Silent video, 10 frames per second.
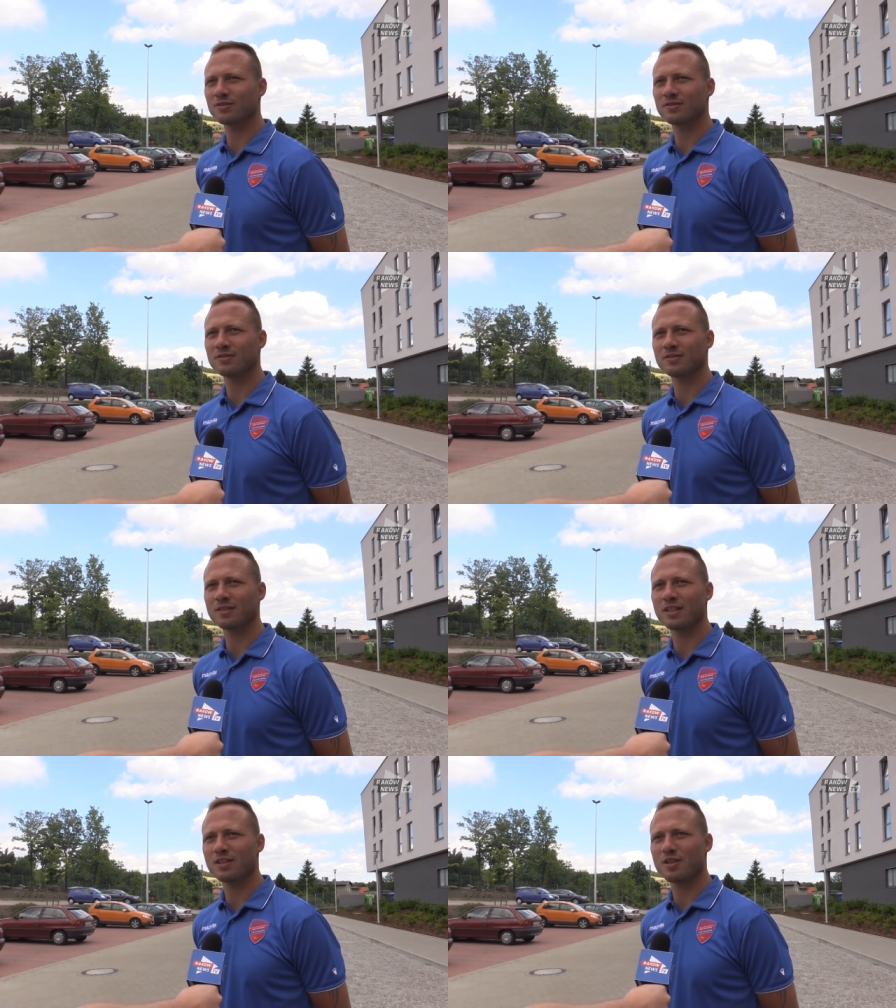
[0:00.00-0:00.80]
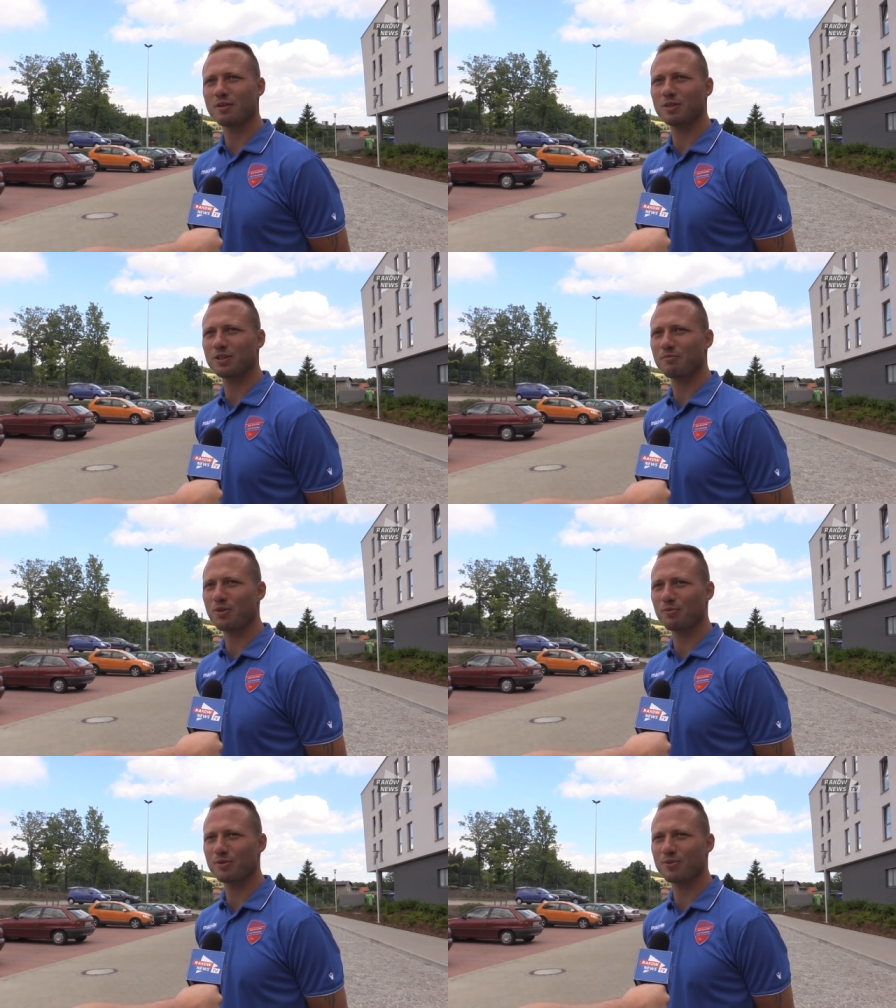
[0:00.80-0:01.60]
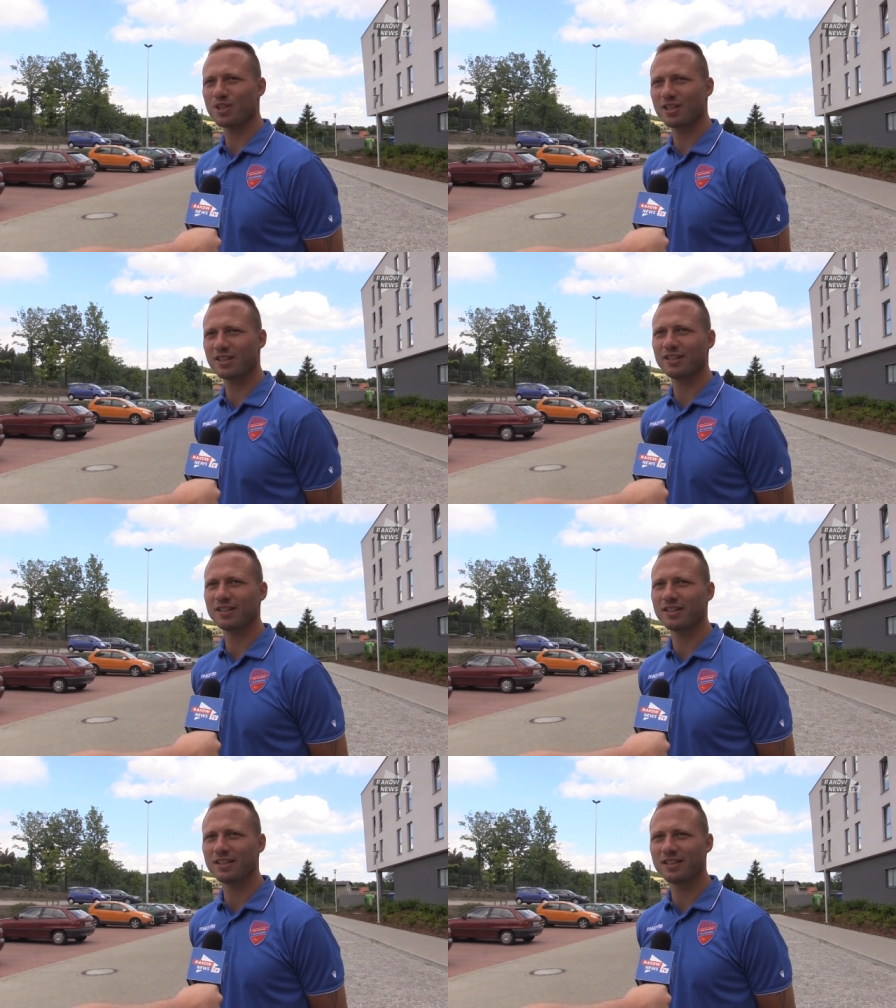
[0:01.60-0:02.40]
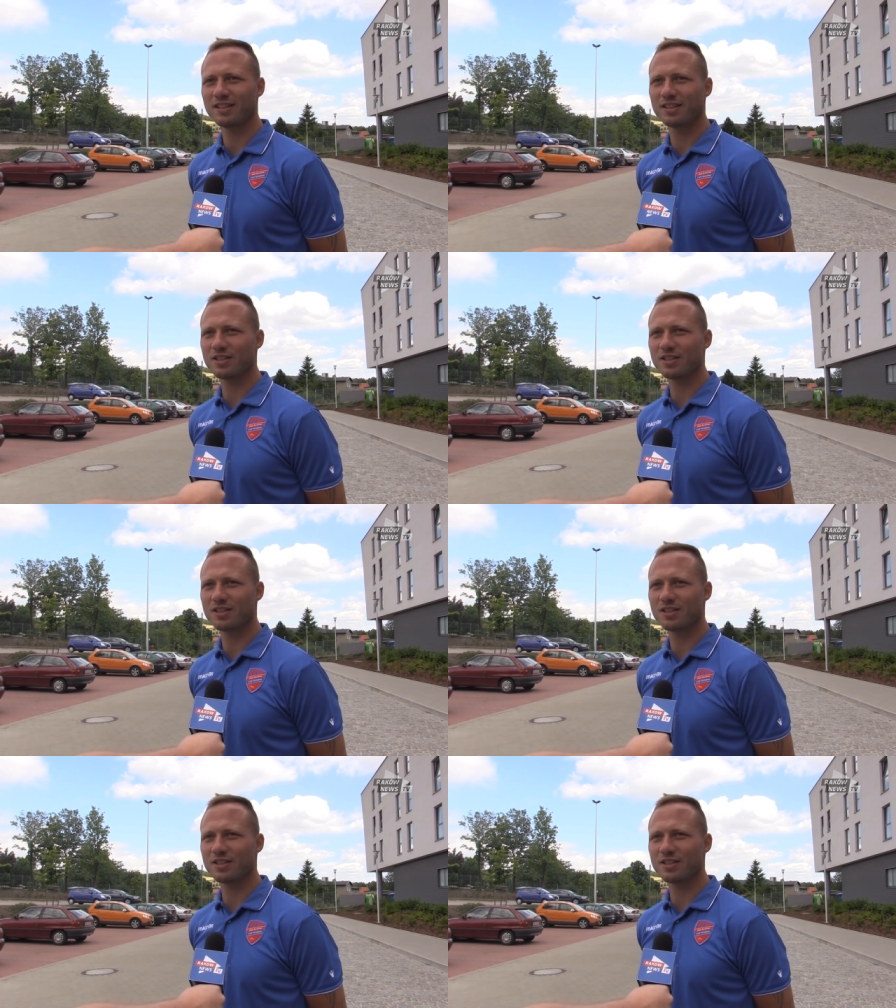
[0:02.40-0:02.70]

mm, Agnieszka ma ten problem, że,